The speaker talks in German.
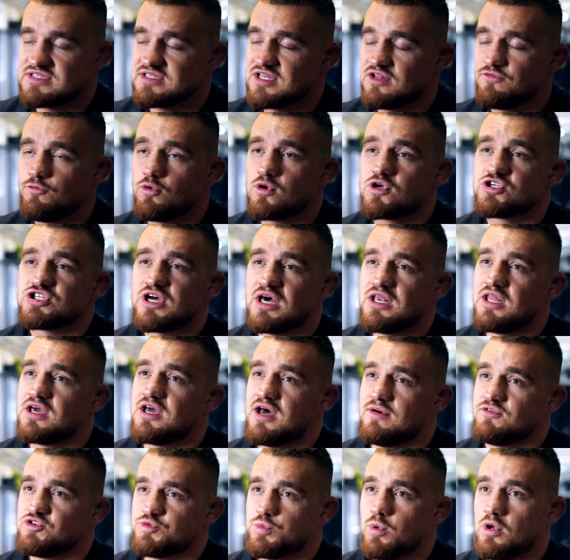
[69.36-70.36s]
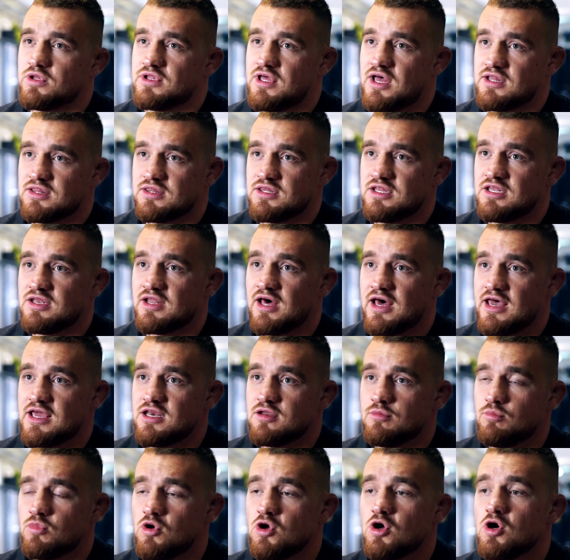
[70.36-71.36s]
hast du halt wirklich alle Kampfsportarten in
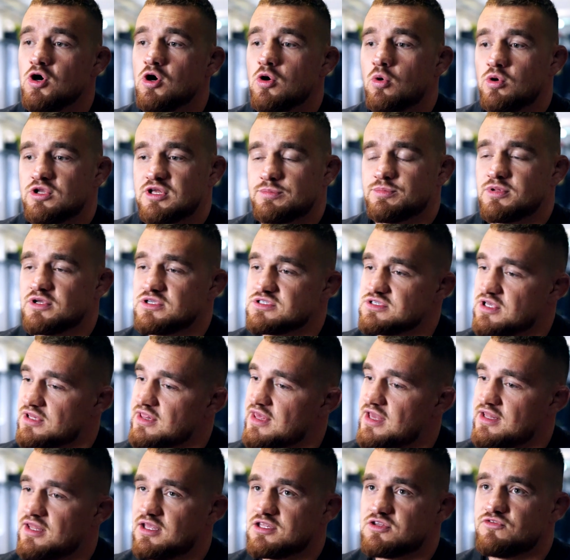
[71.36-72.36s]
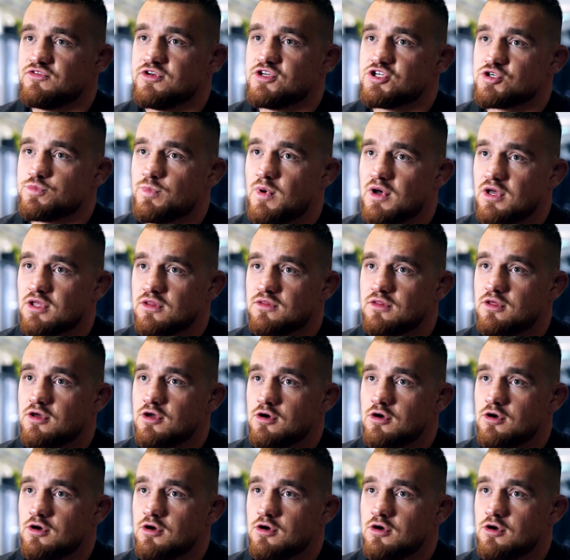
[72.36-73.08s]
einem und hab dann gesagt, ey, das will ich machen.